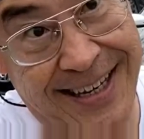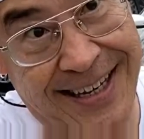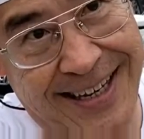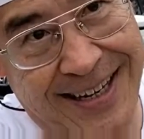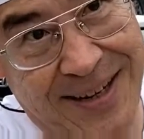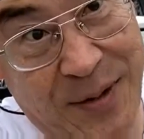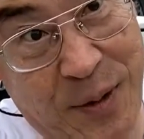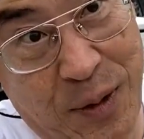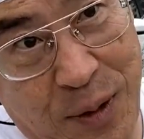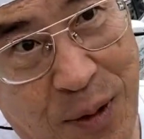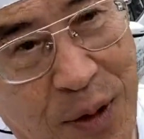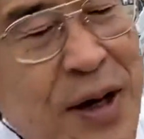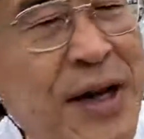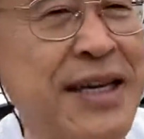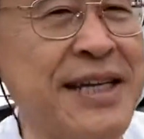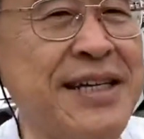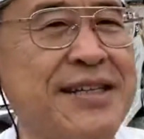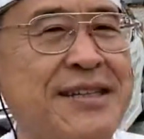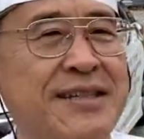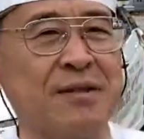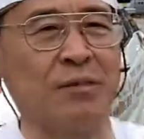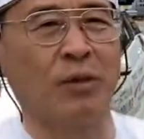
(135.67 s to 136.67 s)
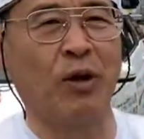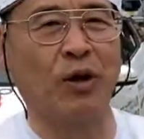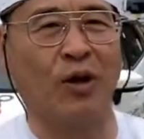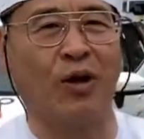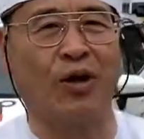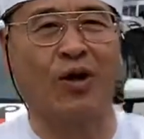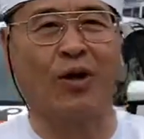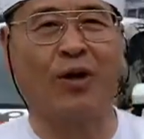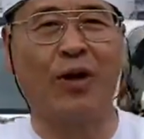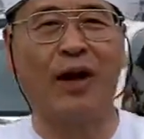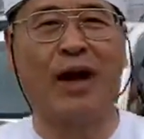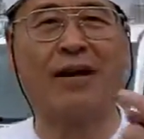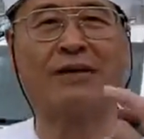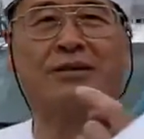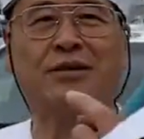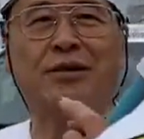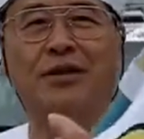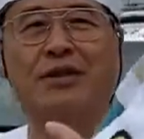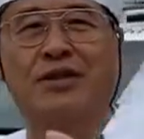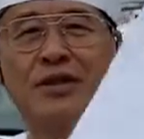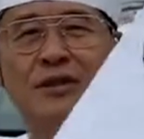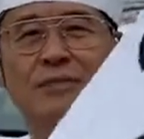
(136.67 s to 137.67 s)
営業いつものお約束